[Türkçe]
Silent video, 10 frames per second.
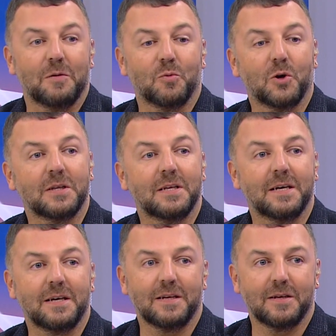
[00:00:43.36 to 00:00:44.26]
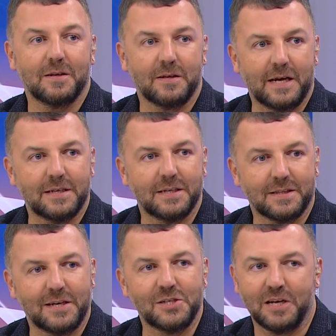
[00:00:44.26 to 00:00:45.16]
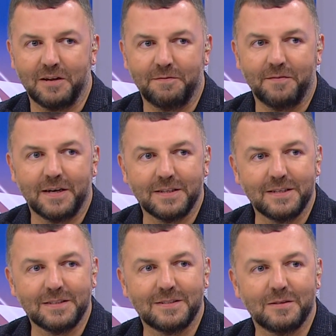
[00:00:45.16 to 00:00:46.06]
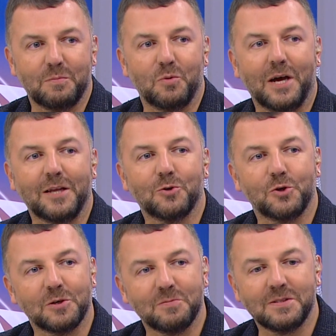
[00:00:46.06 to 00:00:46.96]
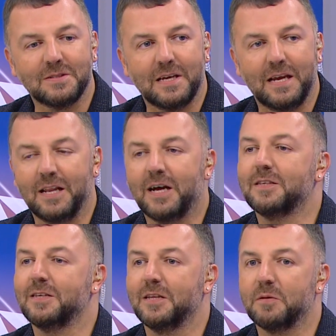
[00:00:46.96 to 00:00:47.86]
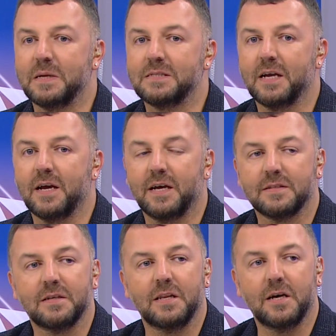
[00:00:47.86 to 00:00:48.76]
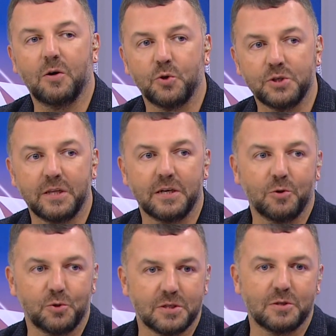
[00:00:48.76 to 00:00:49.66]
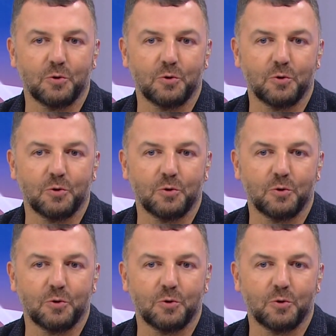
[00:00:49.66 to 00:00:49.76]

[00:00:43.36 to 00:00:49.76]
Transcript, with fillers: Bu arada Gerçekten şeref verdiniz. Bülent hocamız 56 yıllık meslek hayatıyla hocaların hocası